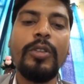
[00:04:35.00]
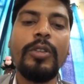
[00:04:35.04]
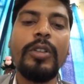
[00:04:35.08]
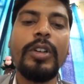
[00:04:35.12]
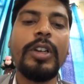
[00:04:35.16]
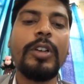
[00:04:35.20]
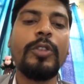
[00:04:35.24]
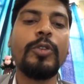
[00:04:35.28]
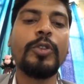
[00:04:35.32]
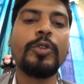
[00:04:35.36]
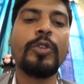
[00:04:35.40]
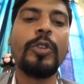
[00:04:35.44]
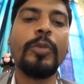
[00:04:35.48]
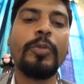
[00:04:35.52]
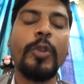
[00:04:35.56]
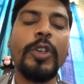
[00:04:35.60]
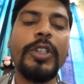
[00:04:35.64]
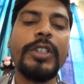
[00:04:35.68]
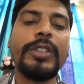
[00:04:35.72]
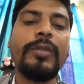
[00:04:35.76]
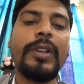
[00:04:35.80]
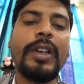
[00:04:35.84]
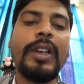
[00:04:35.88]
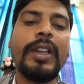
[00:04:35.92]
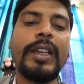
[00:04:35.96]
उसको पुलिस
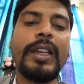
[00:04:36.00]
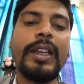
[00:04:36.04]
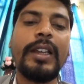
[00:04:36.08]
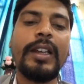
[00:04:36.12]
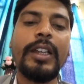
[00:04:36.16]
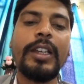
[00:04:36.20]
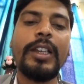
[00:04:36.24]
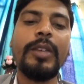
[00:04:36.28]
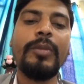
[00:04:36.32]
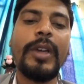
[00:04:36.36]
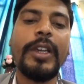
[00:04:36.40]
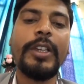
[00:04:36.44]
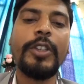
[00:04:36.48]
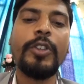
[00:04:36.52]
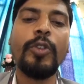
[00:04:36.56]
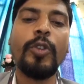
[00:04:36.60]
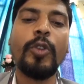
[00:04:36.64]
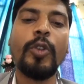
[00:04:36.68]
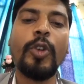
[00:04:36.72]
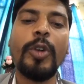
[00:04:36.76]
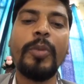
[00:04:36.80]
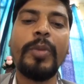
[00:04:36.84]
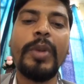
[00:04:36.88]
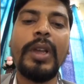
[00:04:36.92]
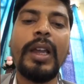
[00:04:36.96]
वाले कह रहे कि भाई क्यों
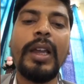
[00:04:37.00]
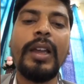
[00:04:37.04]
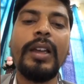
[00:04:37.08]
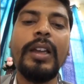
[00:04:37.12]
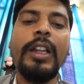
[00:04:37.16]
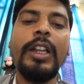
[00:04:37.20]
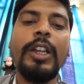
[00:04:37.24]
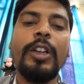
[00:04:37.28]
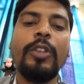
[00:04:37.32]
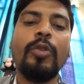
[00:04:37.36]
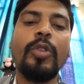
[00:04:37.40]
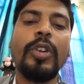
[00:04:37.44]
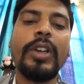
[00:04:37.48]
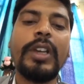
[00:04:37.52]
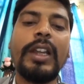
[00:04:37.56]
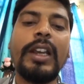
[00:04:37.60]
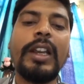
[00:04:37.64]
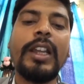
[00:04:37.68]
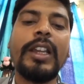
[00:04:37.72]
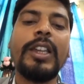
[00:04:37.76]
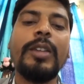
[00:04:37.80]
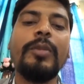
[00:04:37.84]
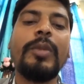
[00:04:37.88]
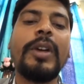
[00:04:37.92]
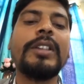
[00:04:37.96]
रोड पे आया वो कह रहा है
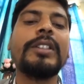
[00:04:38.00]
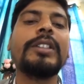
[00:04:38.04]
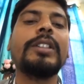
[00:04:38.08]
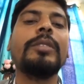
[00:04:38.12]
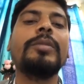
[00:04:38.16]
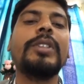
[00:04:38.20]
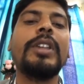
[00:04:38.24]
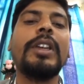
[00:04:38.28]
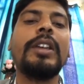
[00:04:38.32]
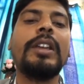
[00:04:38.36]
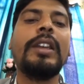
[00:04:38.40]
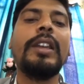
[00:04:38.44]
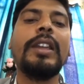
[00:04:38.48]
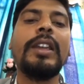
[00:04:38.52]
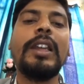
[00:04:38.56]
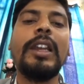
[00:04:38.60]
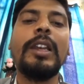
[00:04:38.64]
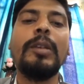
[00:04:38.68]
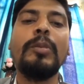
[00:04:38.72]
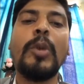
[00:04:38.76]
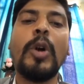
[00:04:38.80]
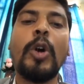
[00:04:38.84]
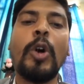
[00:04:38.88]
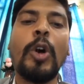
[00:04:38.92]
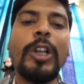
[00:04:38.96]
कि भाई साहब देखने के लिए
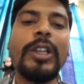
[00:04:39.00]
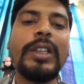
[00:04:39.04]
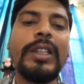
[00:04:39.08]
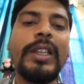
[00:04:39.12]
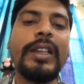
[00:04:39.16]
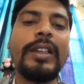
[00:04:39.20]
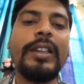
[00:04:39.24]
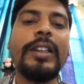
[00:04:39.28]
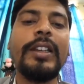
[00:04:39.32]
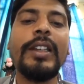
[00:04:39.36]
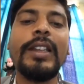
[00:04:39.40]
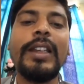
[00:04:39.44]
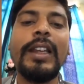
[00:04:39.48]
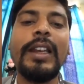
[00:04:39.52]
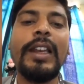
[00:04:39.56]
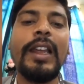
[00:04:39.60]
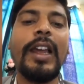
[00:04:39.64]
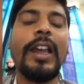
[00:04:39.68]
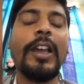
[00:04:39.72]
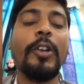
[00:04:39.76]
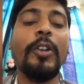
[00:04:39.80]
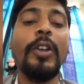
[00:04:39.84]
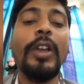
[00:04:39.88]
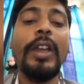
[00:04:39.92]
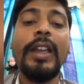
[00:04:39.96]
माहौल देखने के लिए आया
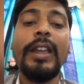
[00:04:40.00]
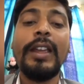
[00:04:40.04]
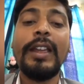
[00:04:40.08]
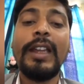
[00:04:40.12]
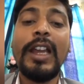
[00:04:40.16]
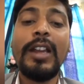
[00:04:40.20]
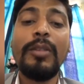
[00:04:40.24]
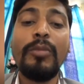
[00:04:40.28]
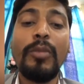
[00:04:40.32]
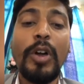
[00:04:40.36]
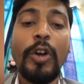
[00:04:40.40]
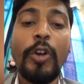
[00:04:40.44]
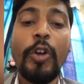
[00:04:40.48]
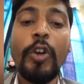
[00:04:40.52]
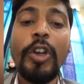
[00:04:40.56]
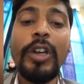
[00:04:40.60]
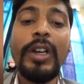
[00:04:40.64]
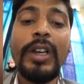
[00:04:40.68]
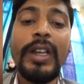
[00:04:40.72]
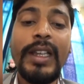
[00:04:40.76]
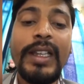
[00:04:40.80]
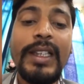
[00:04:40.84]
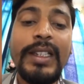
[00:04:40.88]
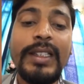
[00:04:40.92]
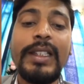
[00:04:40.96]
हूँ यार माहौल
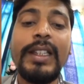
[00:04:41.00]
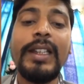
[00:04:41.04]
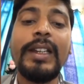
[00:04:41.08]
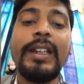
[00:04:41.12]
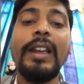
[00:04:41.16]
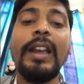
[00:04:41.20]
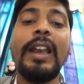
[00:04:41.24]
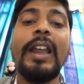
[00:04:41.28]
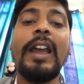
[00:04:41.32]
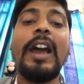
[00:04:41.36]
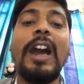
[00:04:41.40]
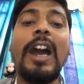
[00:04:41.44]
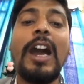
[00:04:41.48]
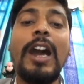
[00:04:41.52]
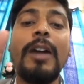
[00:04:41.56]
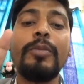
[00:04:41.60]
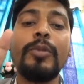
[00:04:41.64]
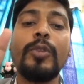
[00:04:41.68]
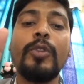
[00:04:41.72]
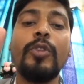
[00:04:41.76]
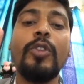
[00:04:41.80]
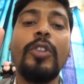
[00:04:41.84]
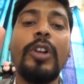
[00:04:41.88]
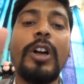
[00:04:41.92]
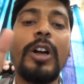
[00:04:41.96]
नहीं देखना है आपको
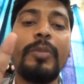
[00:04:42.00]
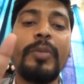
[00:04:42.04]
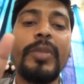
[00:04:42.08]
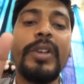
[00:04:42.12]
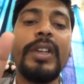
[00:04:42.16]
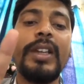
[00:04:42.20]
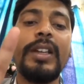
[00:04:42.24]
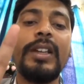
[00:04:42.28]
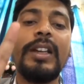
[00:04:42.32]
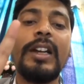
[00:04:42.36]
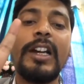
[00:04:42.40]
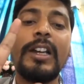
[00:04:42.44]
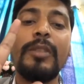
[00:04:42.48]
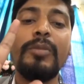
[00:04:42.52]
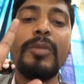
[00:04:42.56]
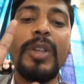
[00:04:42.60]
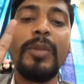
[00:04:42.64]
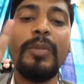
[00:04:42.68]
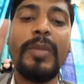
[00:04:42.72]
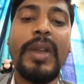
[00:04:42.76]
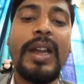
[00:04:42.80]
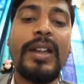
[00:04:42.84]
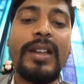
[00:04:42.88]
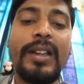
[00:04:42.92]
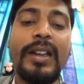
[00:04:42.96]
अपने घर में
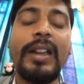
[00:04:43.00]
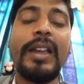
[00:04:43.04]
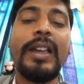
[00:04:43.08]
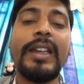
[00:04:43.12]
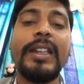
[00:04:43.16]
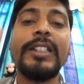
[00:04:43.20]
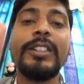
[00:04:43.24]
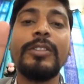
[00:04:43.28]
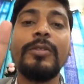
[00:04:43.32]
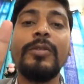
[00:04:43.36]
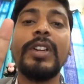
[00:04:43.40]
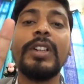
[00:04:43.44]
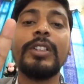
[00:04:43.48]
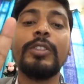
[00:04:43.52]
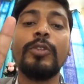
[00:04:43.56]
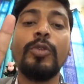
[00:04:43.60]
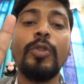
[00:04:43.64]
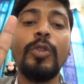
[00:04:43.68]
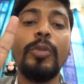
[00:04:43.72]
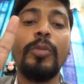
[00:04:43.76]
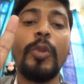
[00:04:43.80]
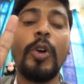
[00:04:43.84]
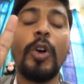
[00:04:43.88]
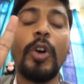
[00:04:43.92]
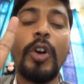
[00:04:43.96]
बैठना है इस वक्त वो
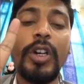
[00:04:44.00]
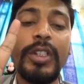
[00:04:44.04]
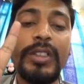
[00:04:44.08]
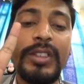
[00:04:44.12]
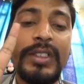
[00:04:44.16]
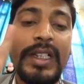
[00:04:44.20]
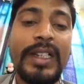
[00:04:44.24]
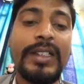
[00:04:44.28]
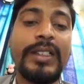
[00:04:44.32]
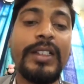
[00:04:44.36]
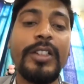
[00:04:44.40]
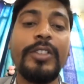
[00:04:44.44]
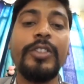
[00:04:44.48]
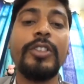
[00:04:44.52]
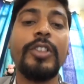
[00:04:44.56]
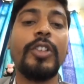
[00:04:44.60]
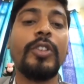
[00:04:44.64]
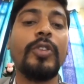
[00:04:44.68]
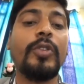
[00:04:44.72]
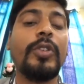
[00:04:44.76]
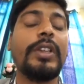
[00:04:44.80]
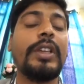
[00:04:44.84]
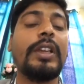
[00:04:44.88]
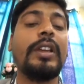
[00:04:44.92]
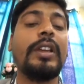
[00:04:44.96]
बहुत ज़्यादा ज़रूरी है